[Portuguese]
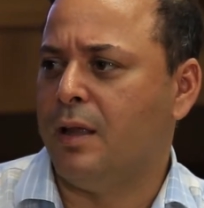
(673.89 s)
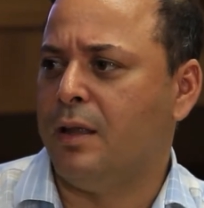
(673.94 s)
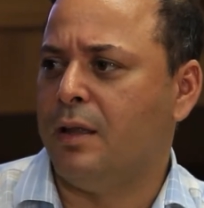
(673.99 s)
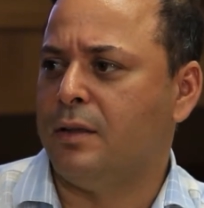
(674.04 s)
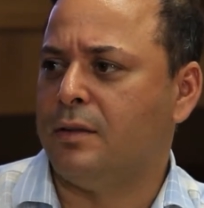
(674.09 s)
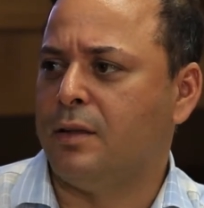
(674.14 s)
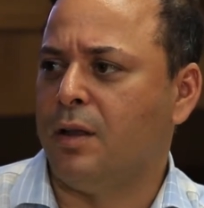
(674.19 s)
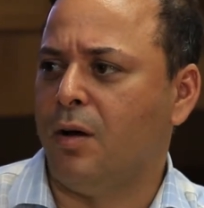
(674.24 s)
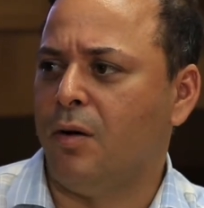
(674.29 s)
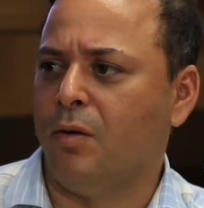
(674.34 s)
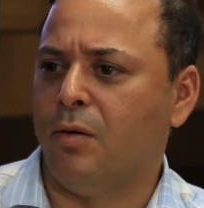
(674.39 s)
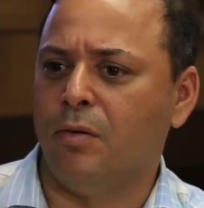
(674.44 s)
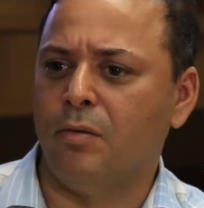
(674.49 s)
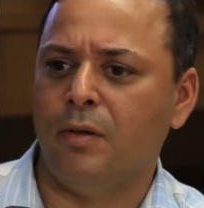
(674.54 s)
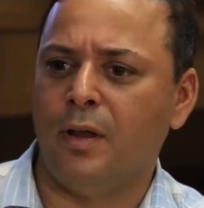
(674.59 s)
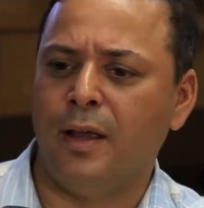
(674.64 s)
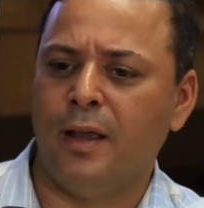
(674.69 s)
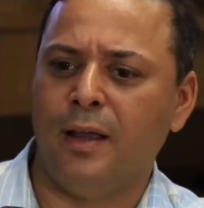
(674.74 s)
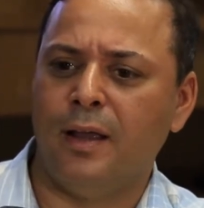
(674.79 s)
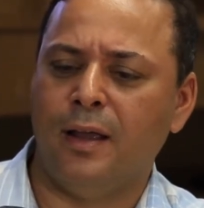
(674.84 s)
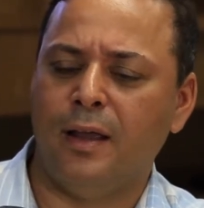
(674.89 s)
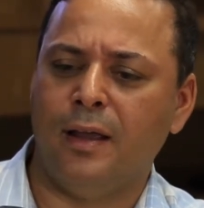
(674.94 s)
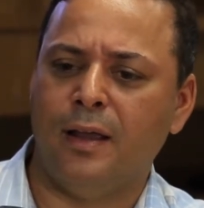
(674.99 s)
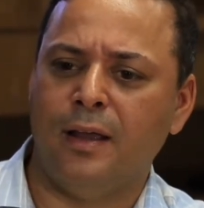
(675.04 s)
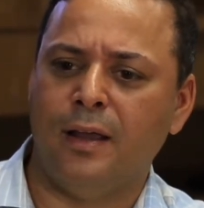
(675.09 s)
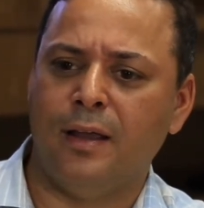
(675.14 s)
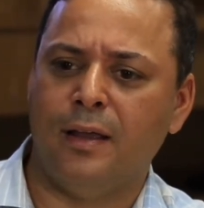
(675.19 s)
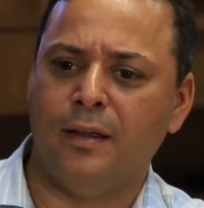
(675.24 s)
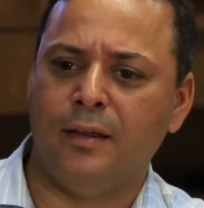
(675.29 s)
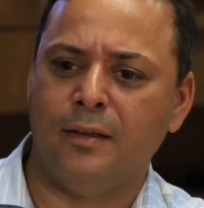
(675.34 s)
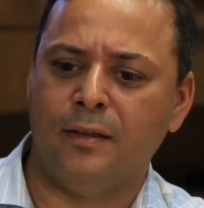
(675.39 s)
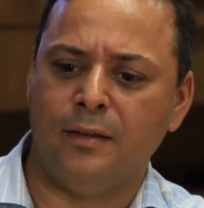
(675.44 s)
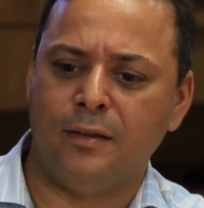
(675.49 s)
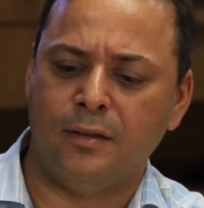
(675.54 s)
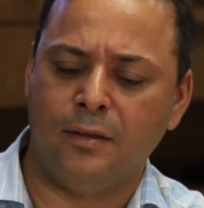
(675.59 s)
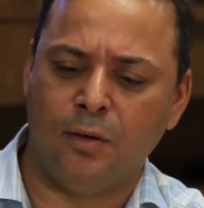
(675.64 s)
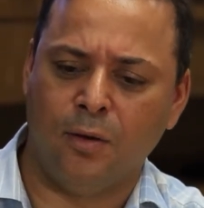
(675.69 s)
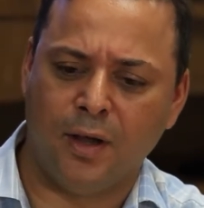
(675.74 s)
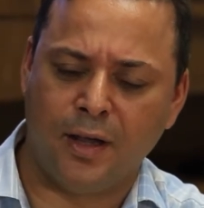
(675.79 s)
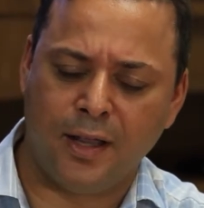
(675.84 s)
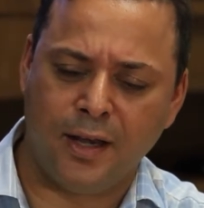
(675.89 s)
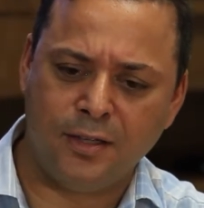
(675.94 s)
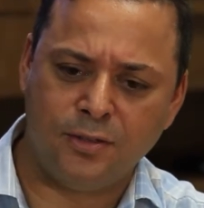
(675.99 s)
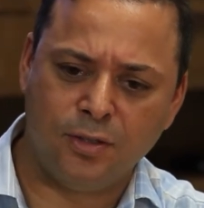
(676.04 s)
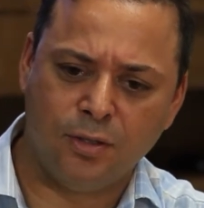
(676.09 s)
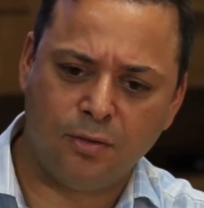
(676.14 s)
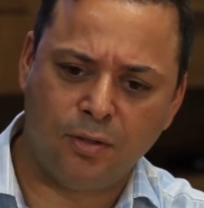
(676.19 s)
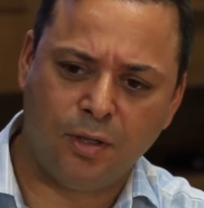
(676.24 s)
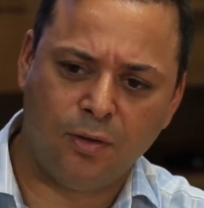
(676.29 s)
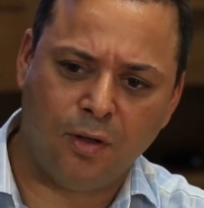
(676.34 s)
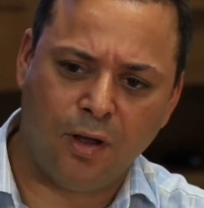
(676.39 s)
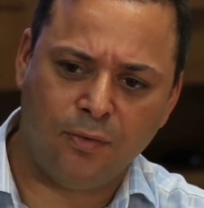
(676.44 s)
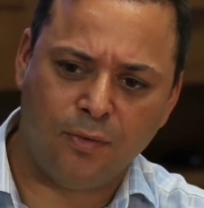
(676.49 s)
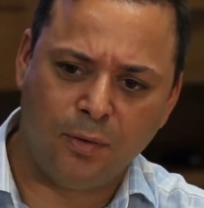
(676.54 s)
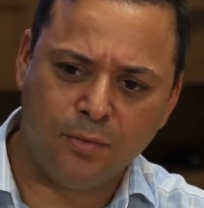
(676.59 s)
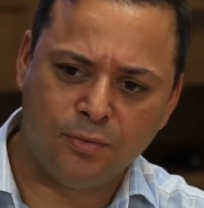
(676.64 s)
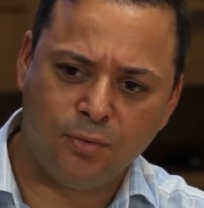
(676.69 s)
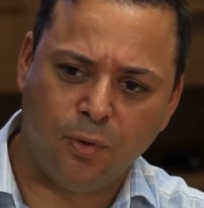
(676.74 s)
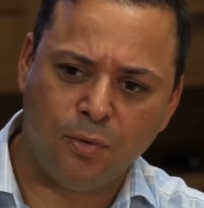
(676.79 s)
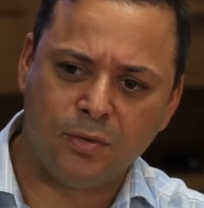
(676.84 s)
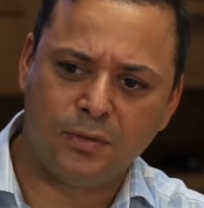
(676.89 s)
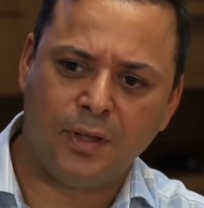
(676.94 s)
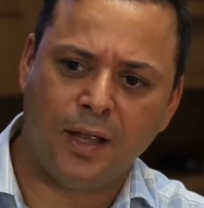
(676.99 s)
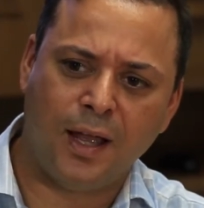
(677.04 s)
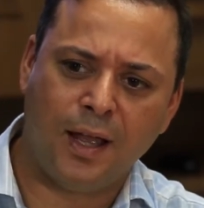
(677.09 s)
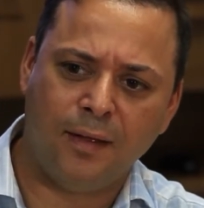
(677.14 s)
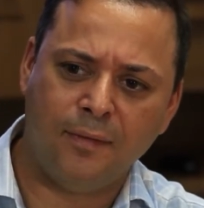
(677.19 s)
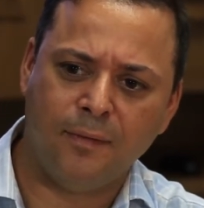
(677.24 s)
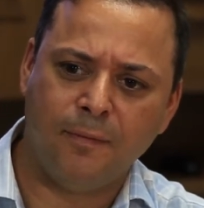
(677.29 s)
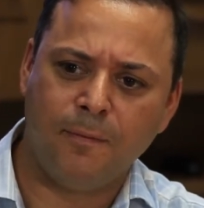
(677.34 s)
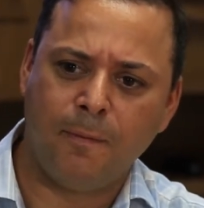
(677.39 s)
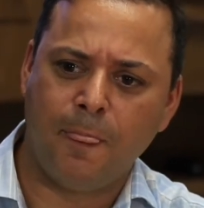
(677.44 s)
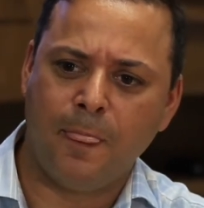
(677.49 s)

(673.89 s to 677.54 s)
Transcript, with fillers: Então, é, eu acredito que nós vamos voltar